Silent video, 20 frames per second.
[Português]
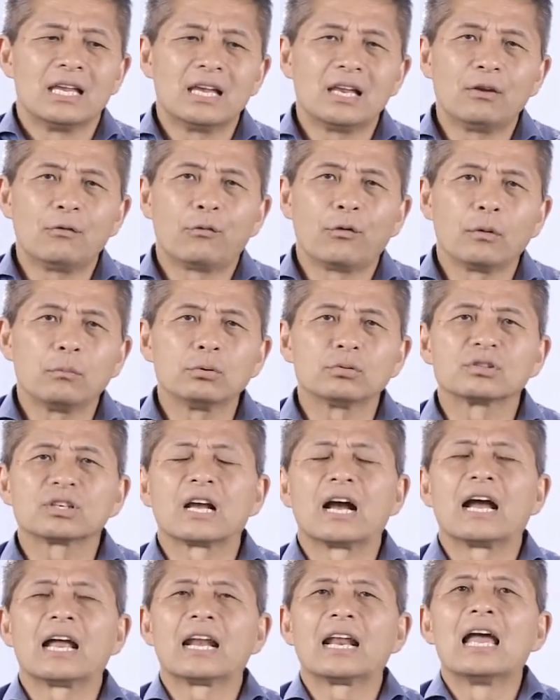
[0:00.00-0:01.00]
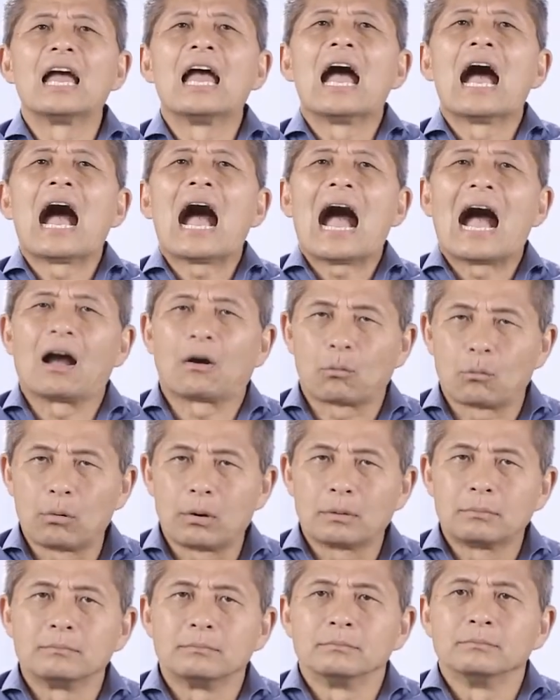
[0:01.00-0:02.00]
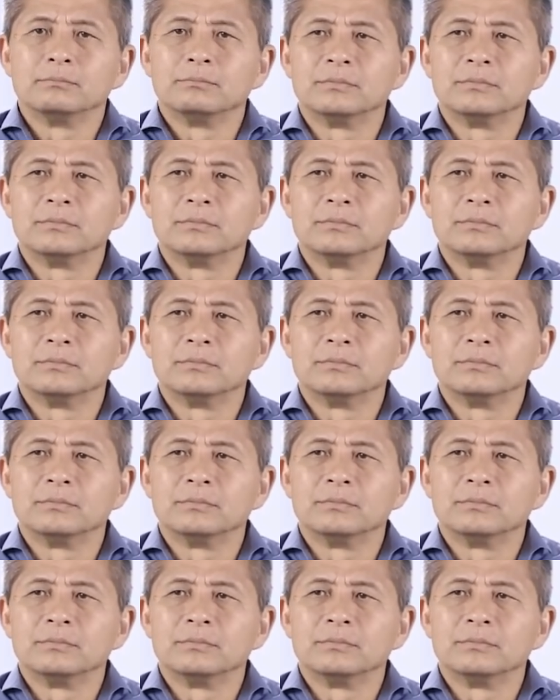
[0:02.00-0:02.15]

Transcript: E ele foi buscar água,